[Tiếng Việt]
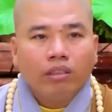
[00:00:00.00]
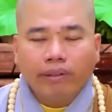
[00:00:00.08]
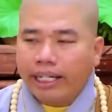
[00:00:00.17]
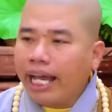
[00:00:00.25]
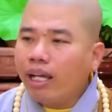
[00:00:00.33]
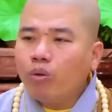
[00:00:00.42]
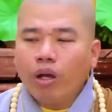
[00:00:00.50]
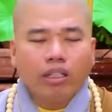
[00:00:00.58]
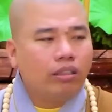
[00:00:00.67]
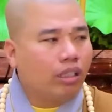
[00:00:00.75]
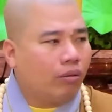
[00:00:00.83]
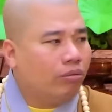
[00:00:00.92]
Và cái
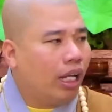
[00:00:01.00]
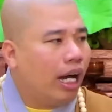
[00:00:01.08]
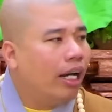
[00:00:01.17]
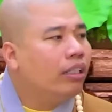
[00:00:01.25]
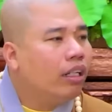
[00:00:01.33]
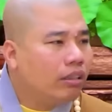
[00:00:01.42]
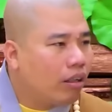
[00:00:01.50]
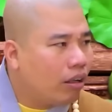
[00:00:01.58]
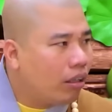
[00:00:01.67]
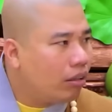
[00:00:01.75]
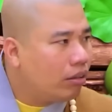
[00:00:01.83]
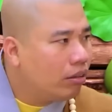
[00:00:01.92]
quan trọng là ở nơi
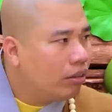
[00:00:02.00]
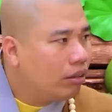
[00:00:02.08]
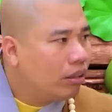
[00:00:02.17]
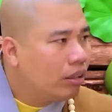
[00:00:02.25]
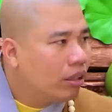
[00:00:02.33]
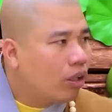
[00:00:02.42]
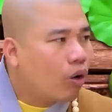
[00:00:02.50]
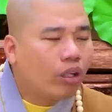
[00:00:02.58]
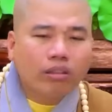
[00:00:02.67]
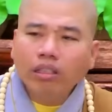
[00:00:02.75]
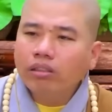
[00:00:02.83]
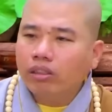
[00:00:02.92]
đó nó
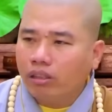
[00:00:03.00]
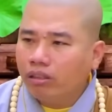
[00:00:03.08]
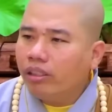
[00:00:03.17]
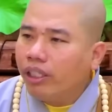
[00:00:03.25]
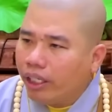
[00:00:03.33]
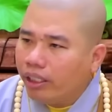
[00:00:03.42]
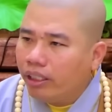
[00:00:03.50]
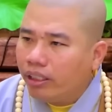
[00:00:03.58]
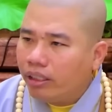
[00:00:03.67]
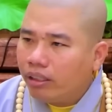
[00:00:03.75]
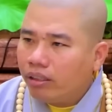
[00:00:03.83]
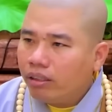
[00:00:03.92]
có tư tưởng gì